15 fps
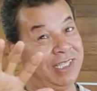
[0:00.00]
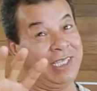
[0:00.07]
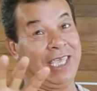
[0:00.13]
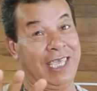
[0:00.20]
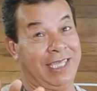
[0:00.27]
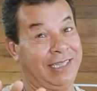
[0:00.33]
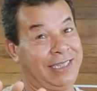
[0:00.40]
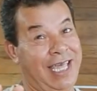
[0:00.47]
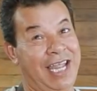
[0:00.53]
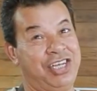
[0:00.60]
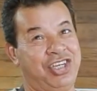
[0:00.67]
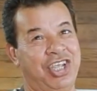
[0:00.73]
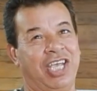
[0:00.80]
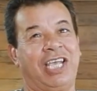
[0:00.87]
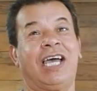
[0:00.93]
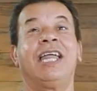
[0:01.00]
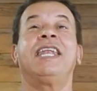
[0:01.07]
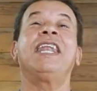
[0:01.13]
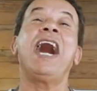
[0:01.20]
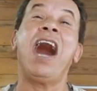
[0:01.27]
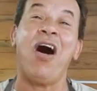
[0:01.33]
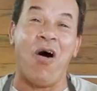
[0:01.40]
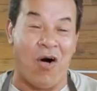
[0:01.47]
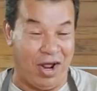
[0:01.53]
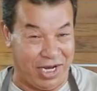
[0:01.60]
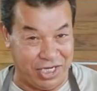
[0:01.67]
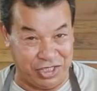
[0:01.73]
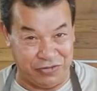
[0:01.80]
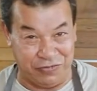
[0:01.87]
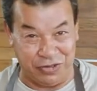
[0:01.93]
Quinta dica: na
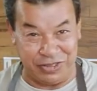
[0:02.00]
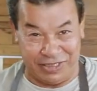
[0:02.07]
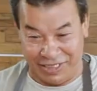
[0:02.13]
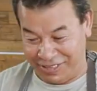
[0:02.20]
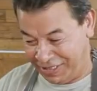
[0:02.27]
hora de você